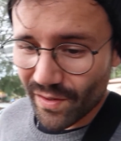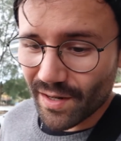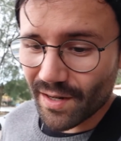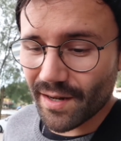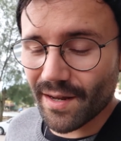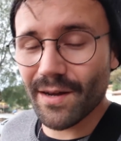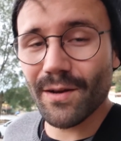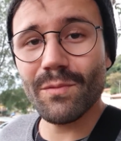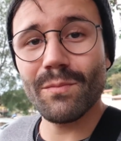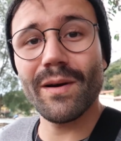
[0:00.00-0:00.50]
verem,
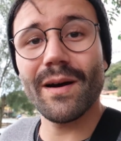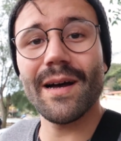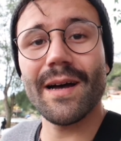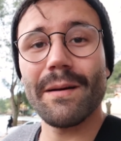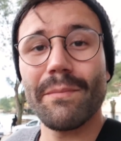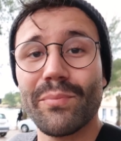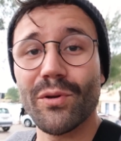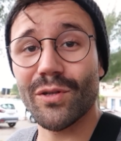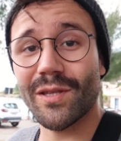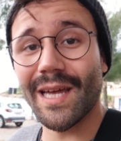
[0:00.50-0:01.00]
né?
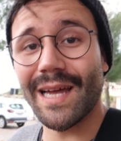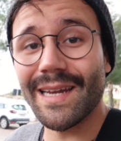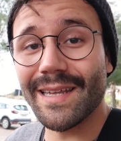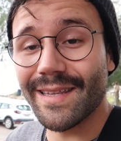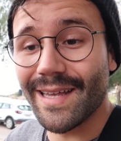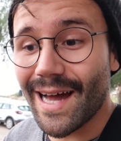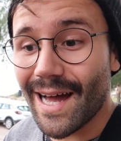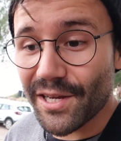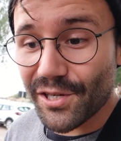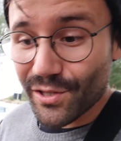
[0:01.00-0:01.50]
Uma
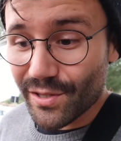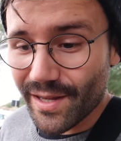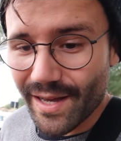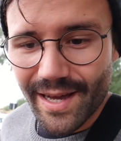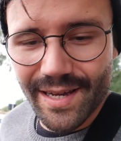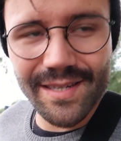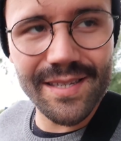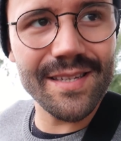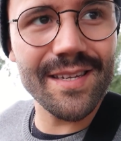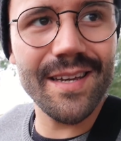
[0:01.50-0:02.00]
brutalidade
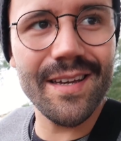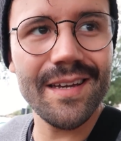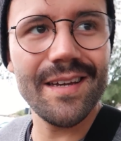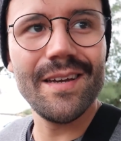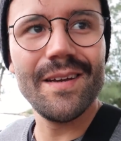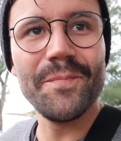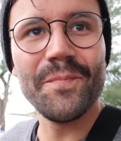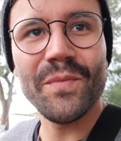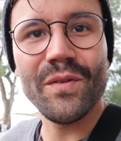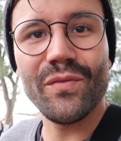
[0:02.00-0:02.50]
dessa
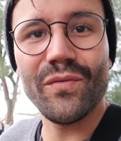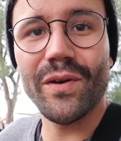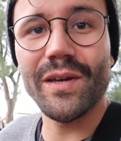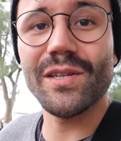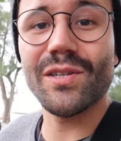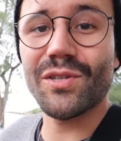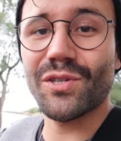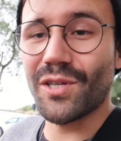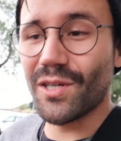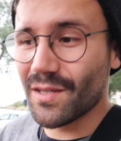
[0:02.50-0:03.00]

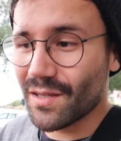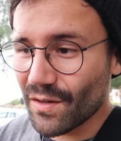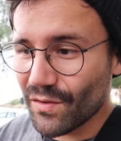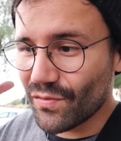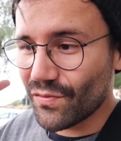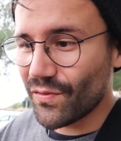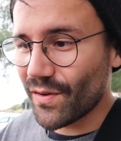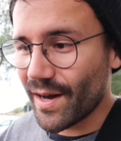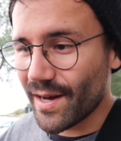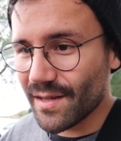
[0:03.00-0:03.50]
foi extinta
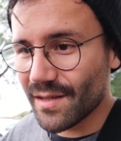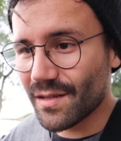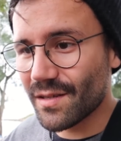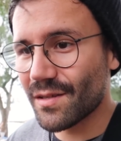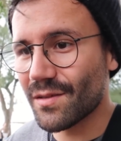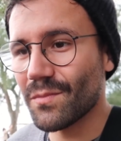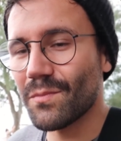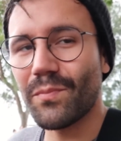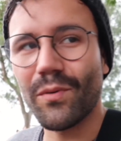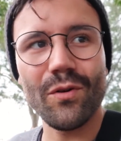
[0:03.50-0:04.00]

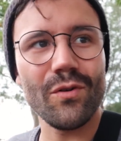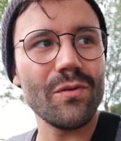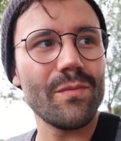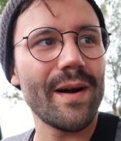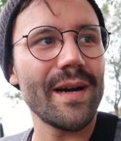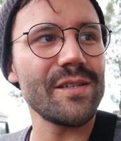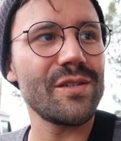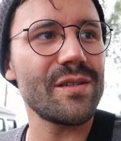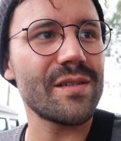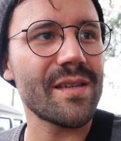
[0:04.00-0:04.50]
faz um pouco
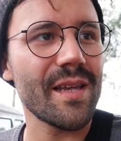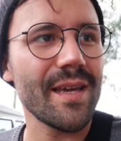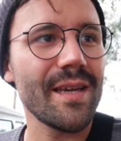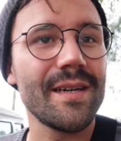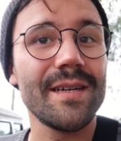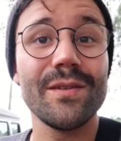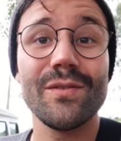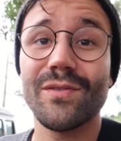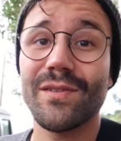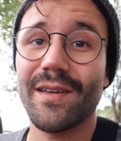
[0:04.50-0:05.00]
mais de 100
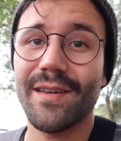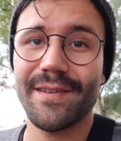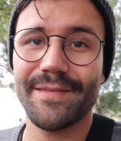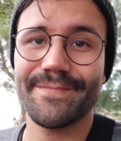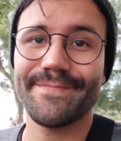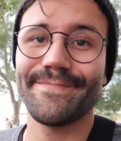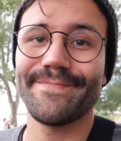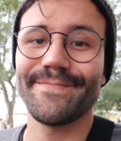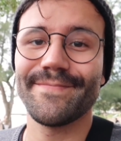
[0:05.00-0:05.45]
anos aí.